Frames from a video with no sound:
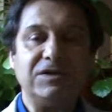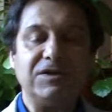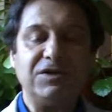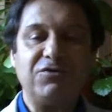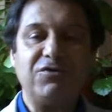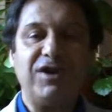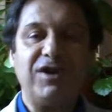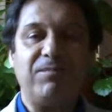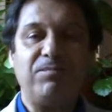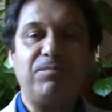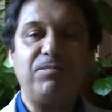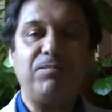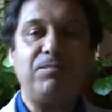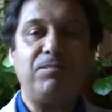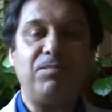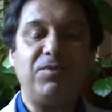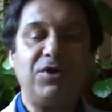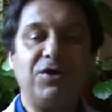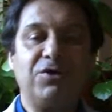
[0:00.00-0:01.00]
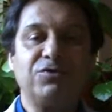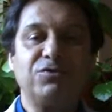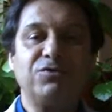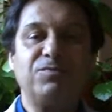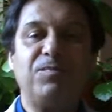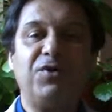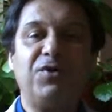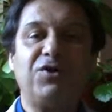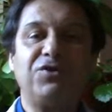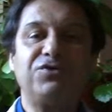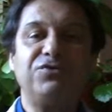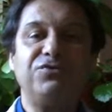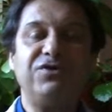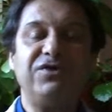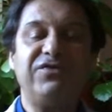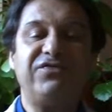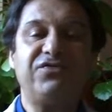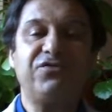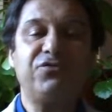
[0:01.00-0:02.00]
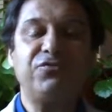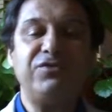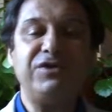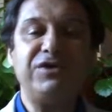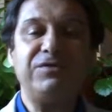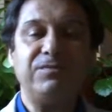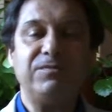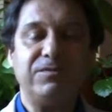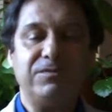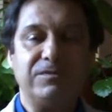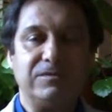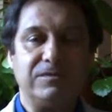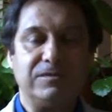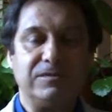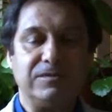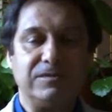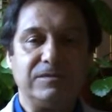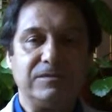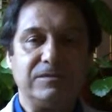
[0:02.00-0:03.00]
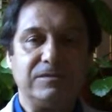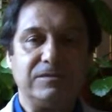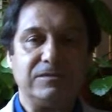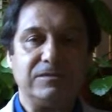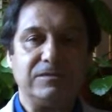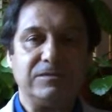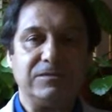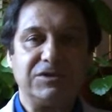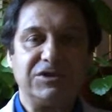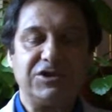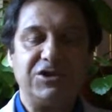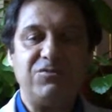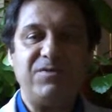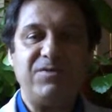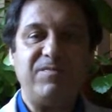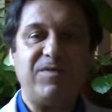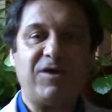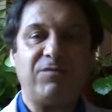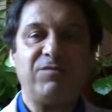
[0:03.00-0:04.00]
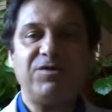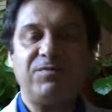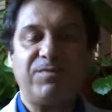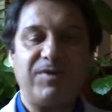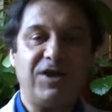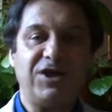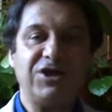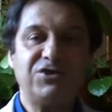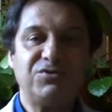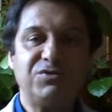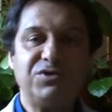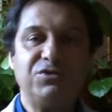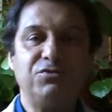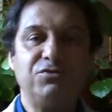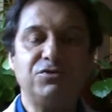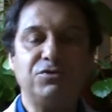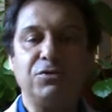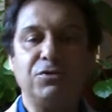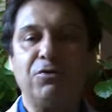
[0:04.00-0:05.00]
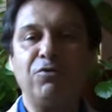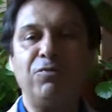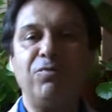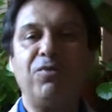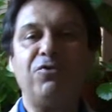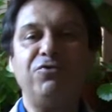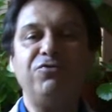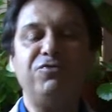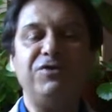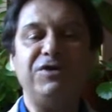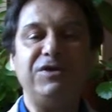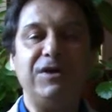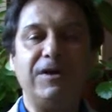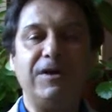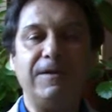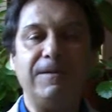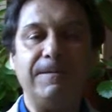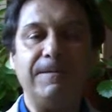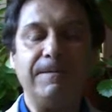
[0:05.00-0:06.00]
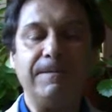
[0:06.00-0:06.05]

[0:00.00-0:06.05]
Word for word: et que la plante porte des fruits qui lui permet par la suite de se reproduire.